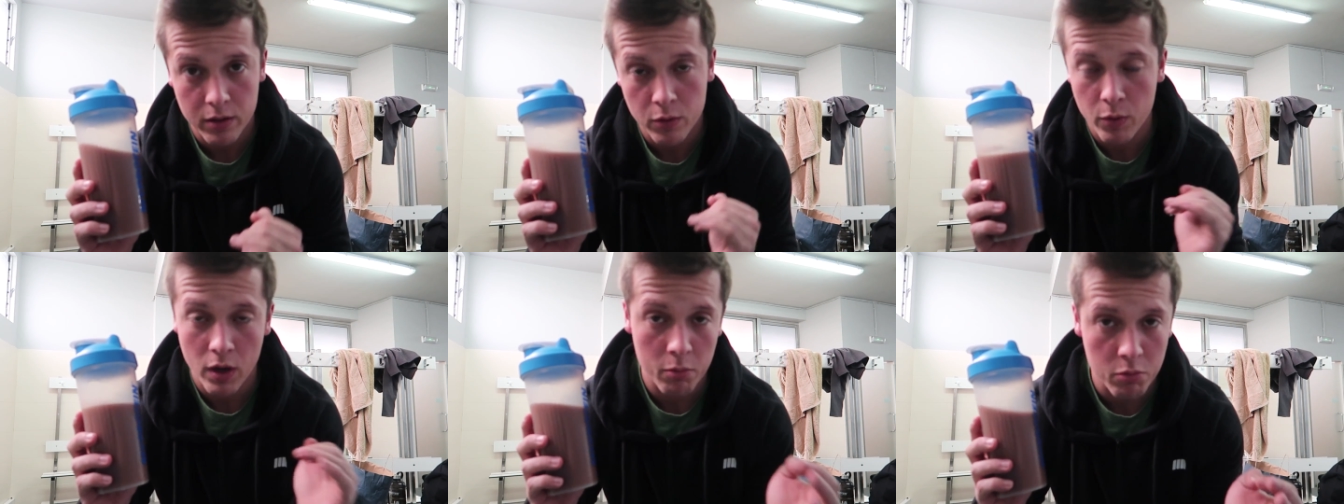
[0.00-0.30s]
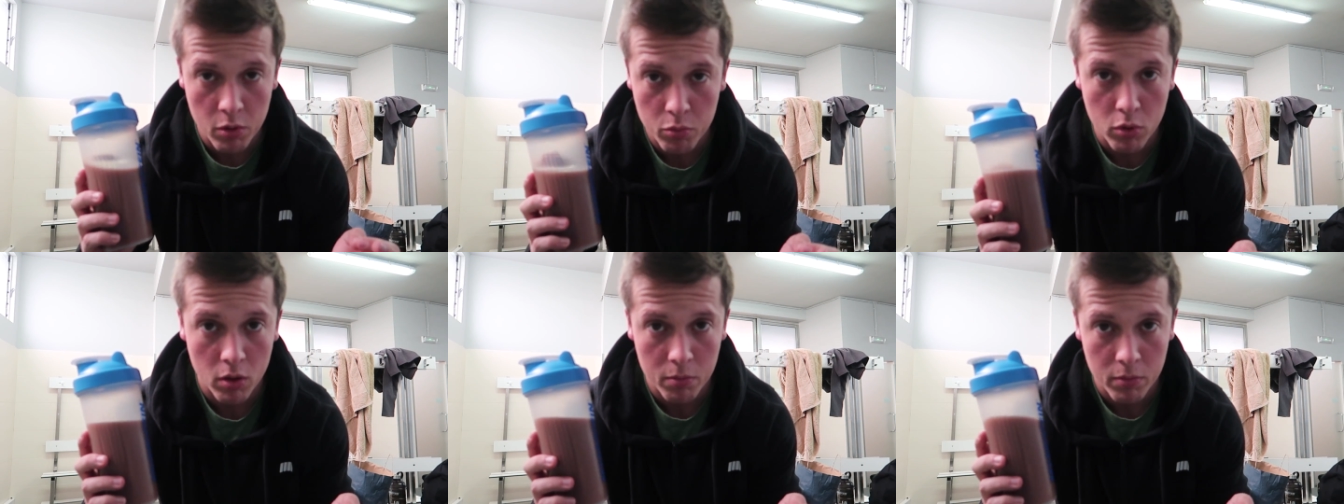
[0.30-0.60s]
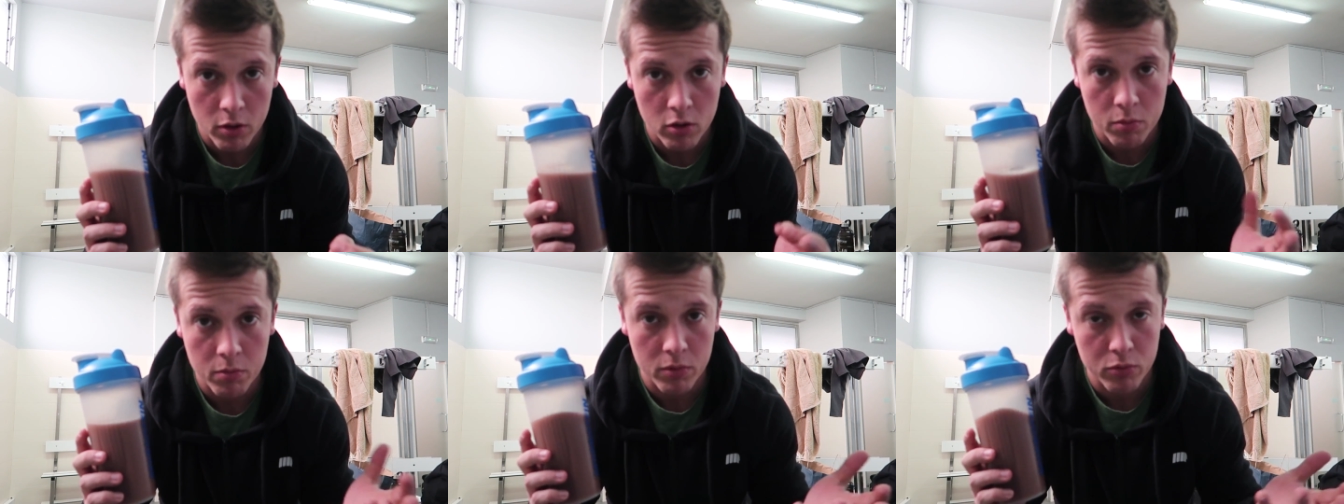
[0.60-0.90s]
não é uma
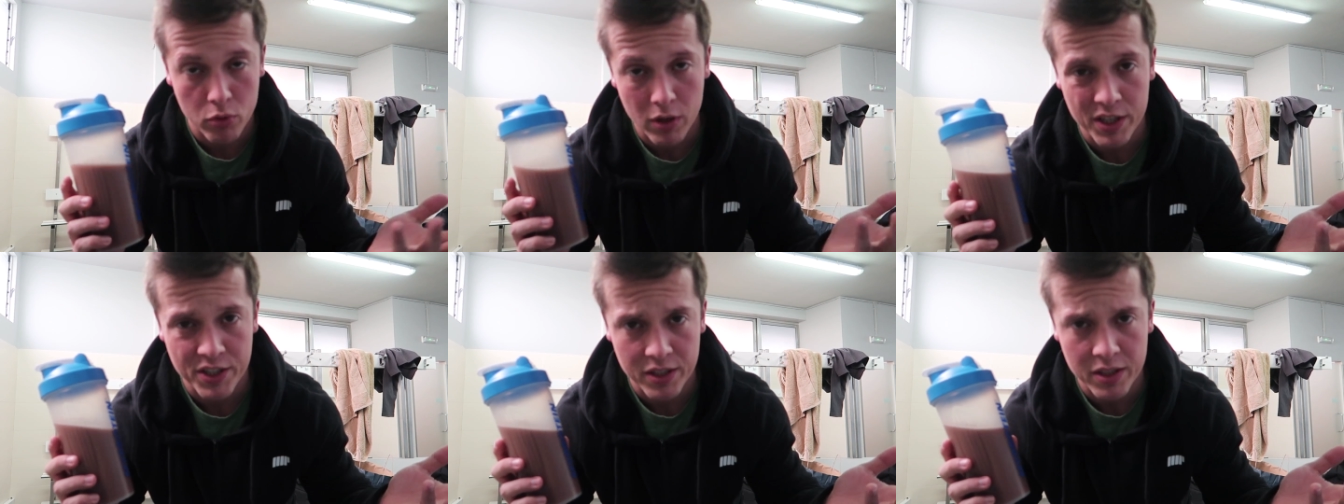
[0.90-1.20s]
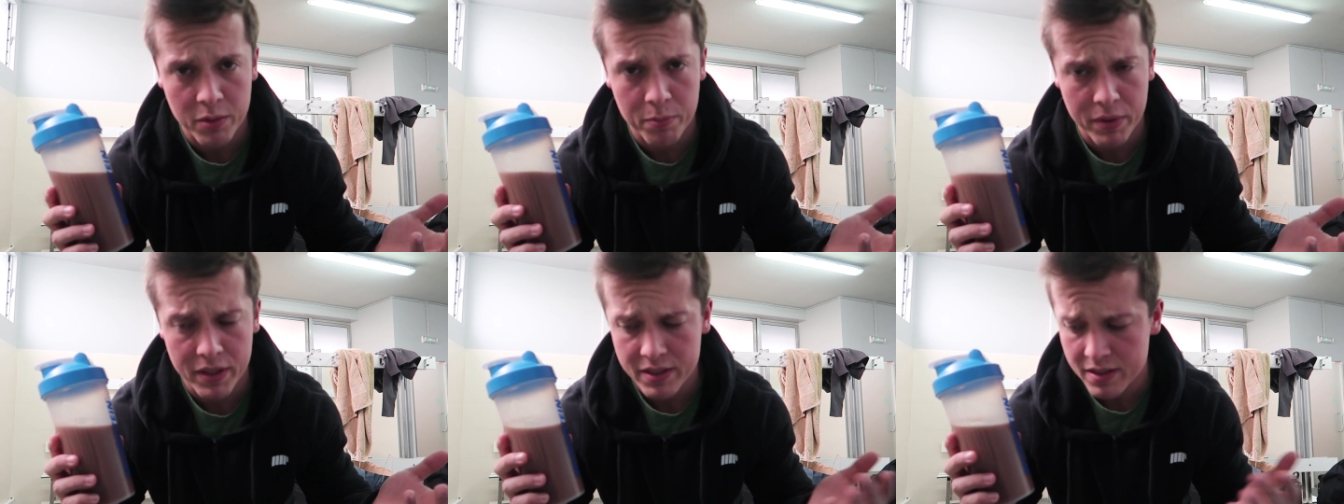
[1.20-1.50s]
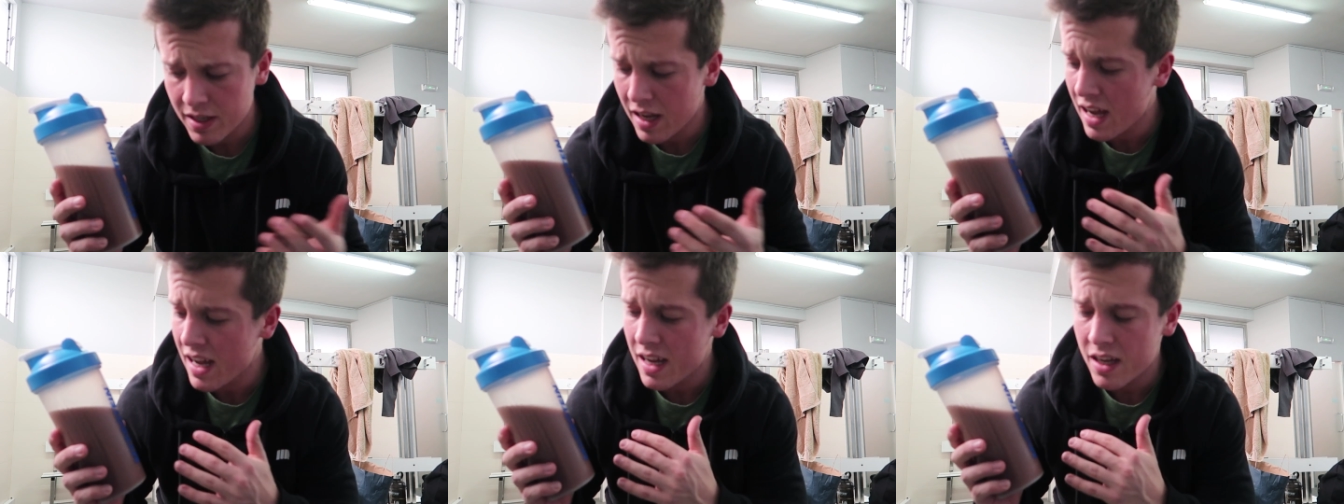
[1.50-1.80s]
bomba, como toda a gente
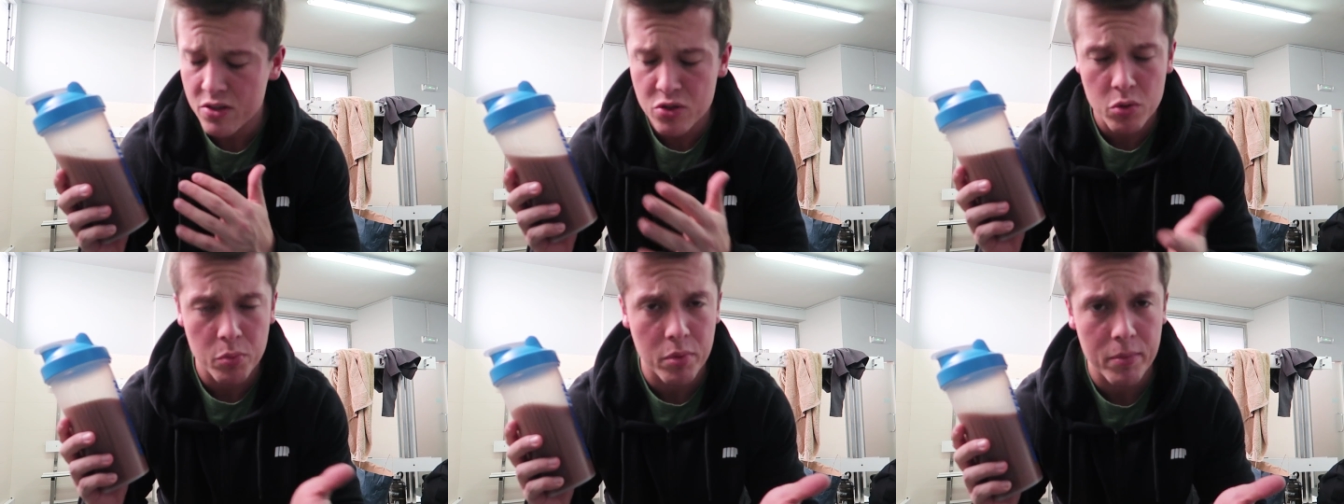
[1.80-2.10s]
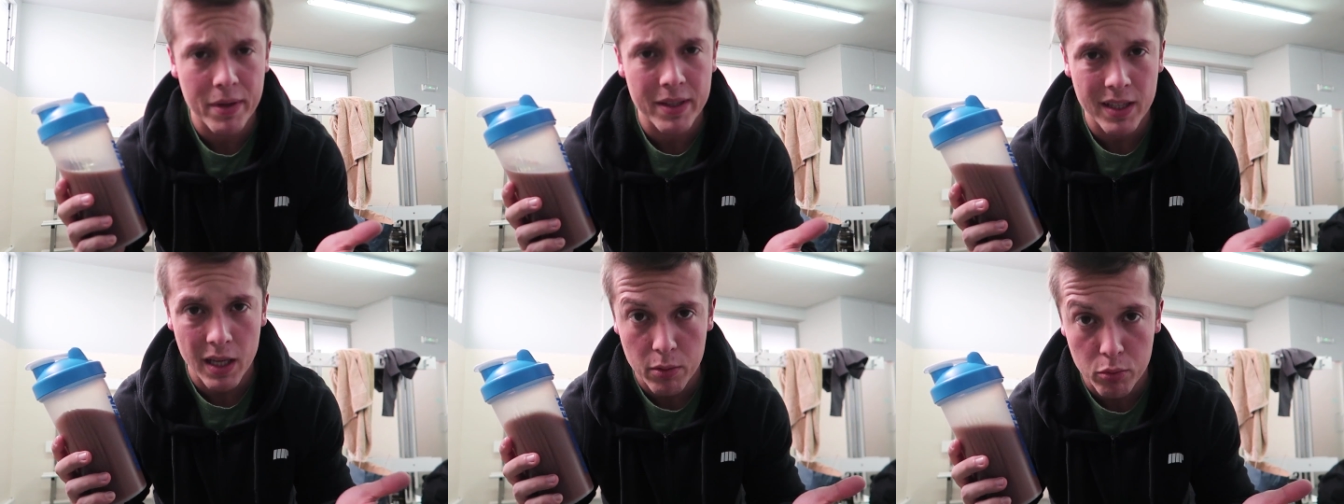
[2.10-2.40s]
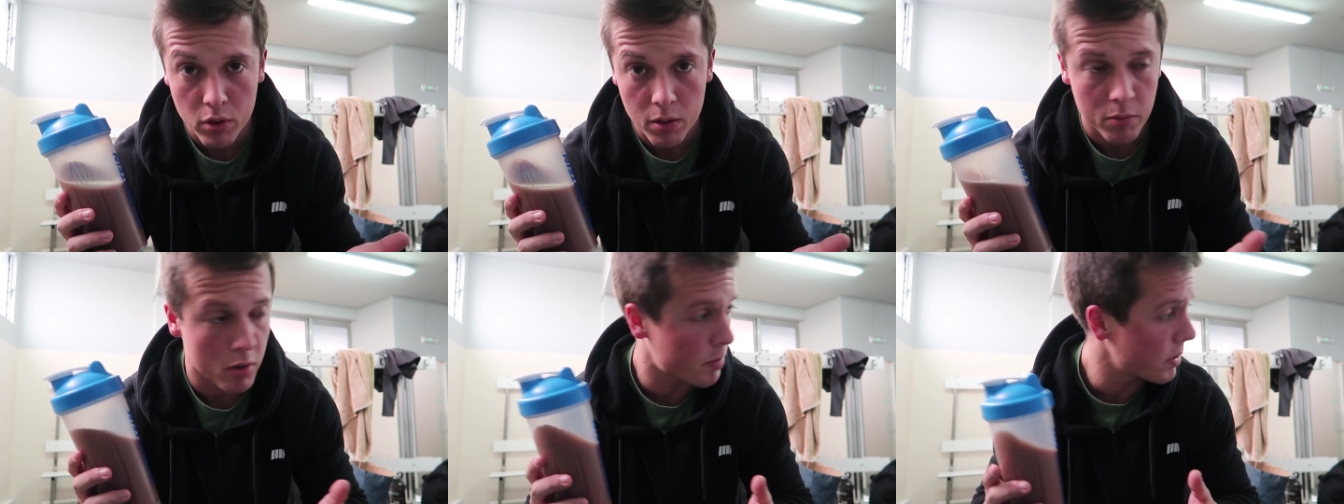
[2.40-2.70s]
pensa, ah, suplemento é
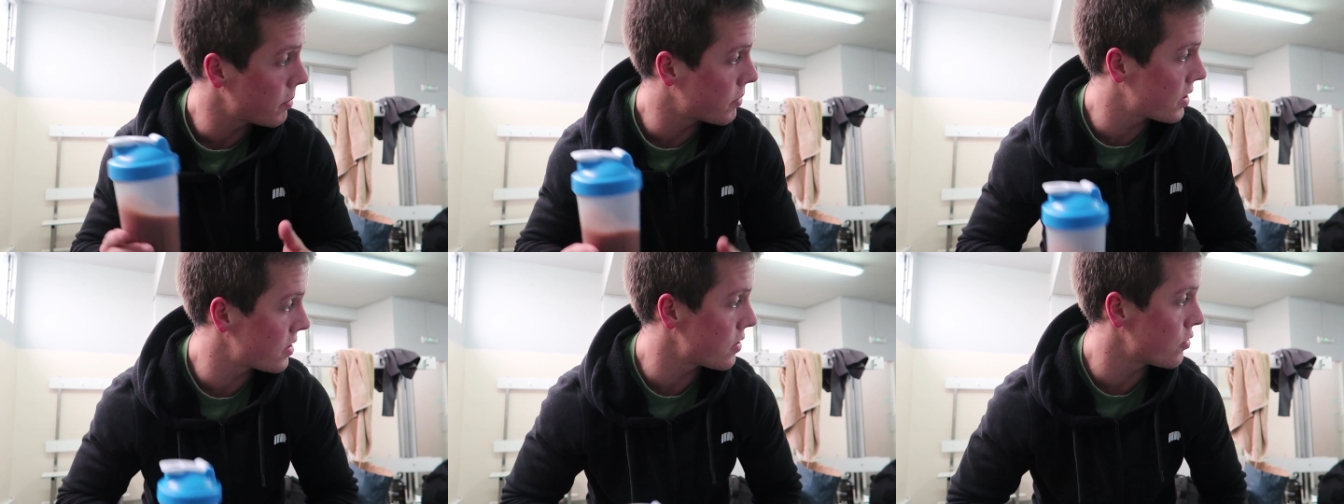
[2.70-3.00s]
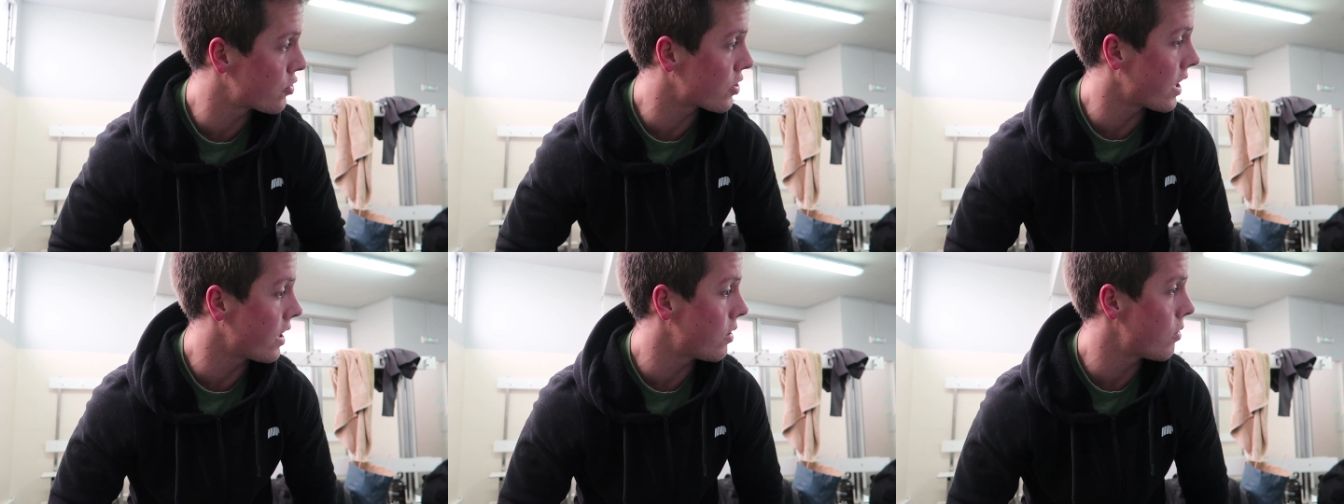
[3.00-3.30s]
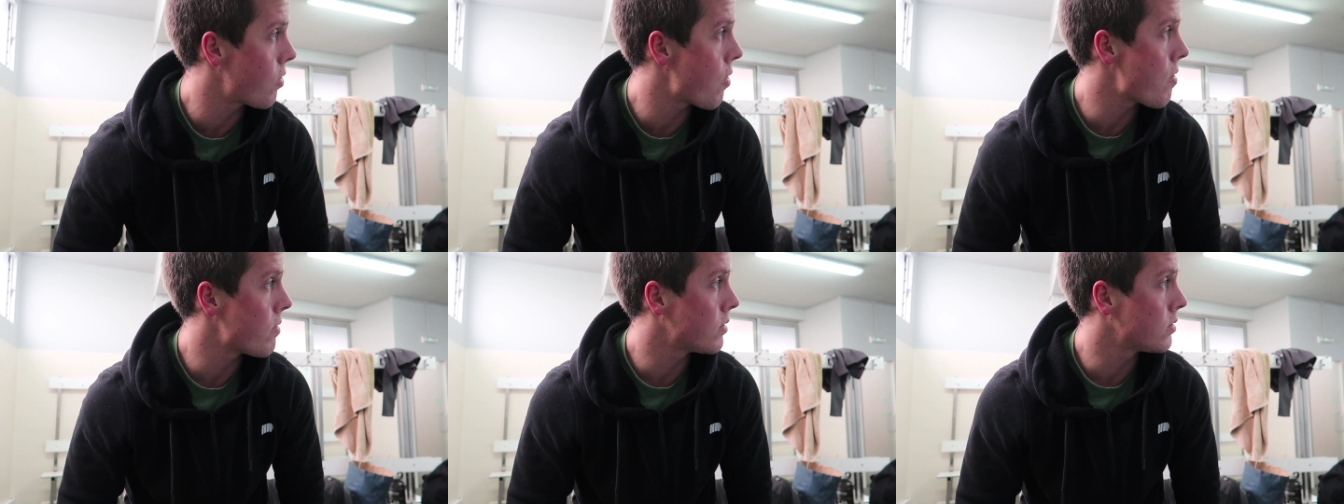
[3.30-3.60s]
bomba. Oh, primo, tens um isqueiro?